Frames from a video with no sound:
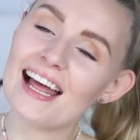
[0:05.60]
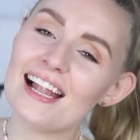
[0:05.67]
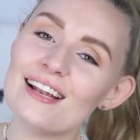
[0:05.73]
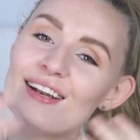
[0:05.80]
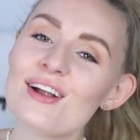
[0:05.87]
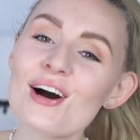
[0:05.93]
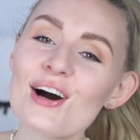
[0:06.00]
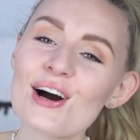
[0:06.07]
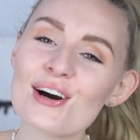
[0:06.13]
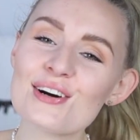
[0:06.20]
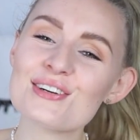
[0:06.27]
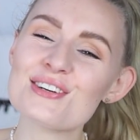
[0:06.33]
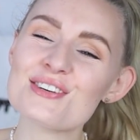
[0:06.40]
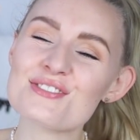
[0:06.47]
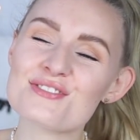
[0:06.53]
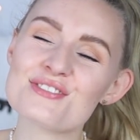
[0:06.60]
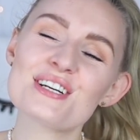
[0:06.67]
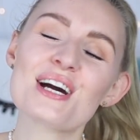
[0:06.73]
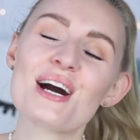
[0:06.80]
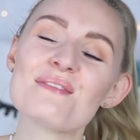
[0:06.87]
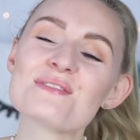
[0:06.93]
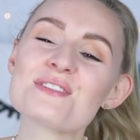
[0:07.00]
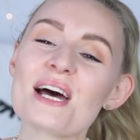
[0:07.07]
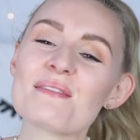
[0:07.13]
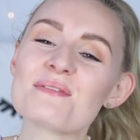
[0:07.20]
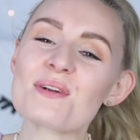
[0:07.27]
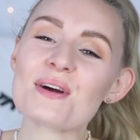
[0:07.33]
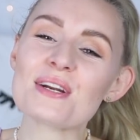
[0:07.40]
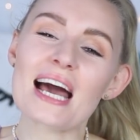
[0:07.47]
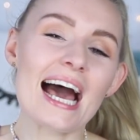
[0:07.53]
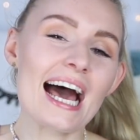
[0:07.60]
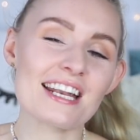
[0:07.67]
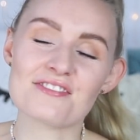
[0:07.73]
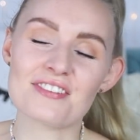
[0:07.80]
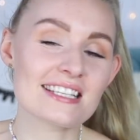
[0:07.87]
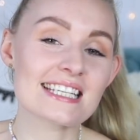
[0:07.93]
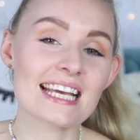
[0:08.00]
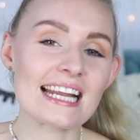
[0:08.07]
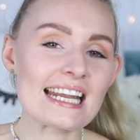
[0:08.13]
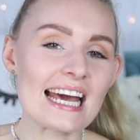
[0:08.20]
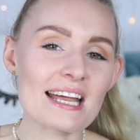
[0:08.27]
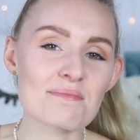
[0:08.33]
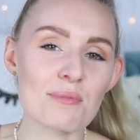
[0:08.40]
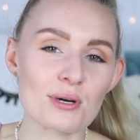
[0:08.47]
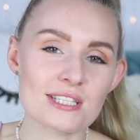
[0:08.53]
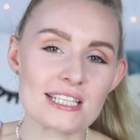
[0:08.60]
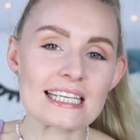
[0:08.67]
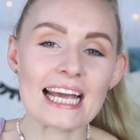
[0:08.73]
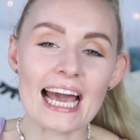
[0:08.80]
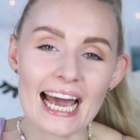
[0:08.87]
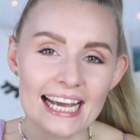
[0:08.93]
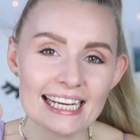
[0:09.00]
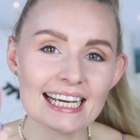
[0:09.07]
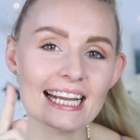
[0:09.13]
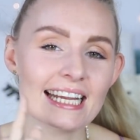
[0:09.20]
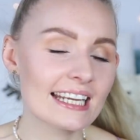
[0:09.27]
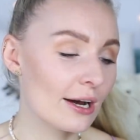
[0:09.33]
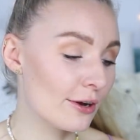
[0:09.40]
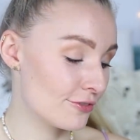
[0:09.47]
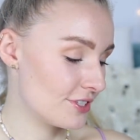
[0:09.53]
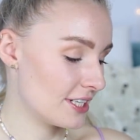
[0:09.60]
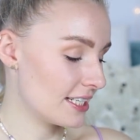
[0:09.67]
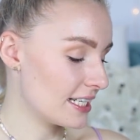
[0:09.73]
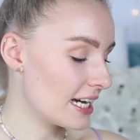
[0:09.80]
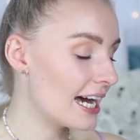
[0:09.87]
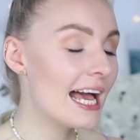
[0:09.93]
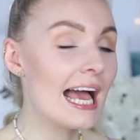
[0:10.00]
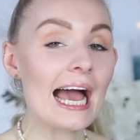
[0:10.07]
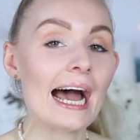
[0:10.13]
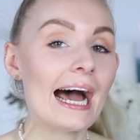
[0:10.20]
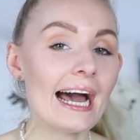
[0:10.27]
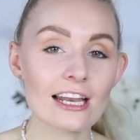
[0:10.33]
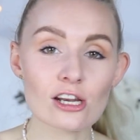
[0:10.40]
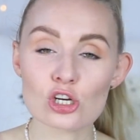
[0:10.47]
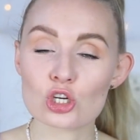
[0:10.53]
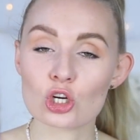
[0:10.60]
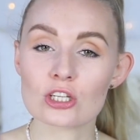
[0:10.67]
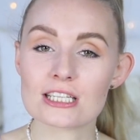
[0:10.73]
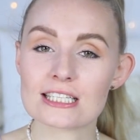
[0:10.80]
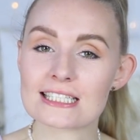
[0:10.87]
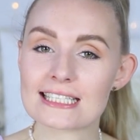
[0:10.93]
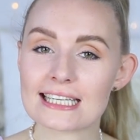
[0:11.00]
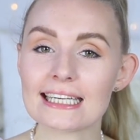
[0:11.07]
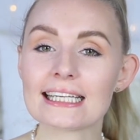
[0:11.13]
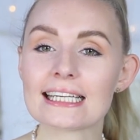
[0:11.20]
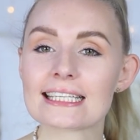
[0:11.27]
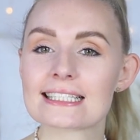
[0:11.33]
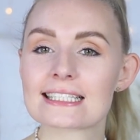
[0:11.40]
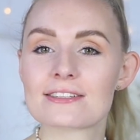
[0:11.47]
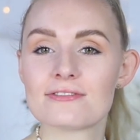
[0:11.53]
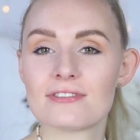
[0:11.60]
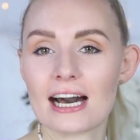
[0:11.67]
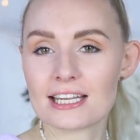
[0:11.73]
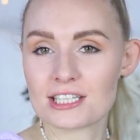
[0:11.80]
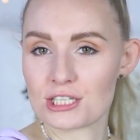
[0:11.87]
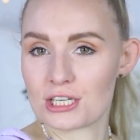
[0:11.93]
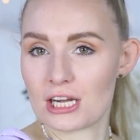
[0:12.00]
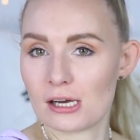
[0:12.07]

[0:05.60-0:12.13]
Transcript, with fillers: Hallo, willkommen zu einem neuen Adventskalender-Unboxing. Ein Kalender, auf den ihr alle schon sehnlichst gewartet